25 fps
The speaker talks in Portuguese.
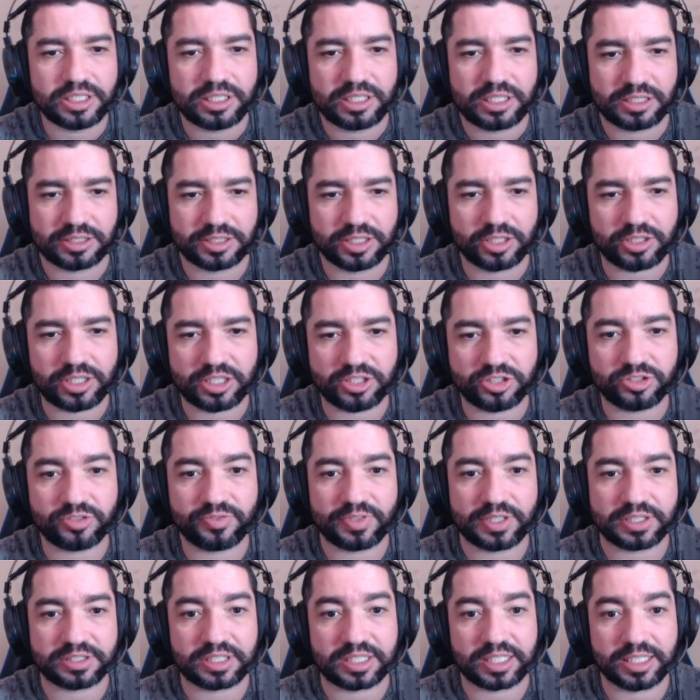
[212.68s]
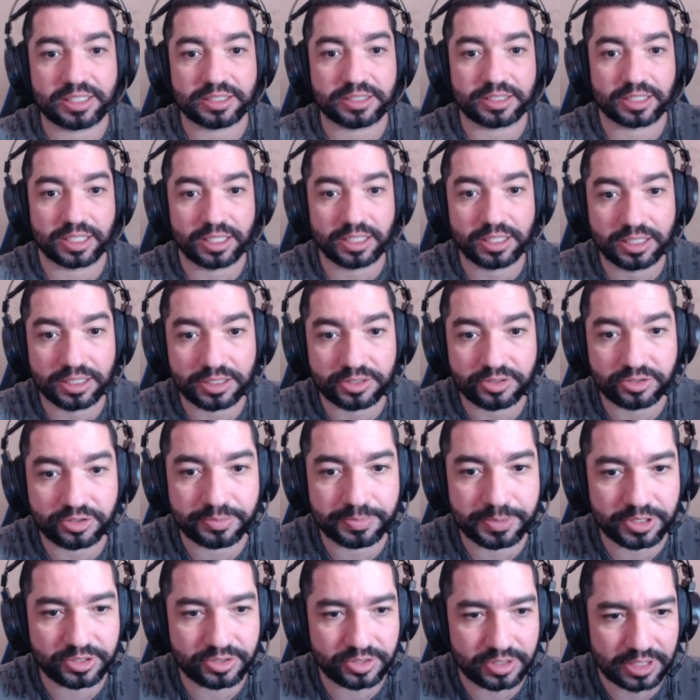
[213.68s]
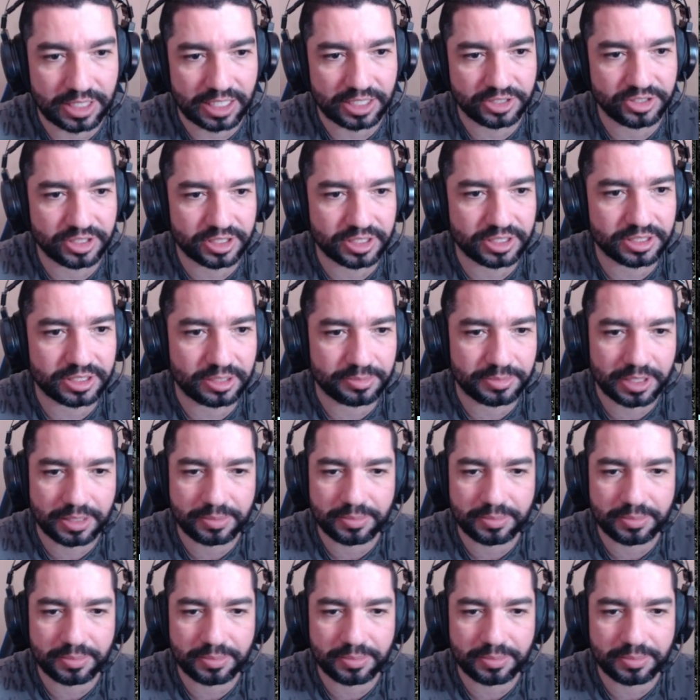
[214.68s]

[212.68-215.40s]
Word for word: Não que a gente tivesse aquele tanto de personagem aqui também,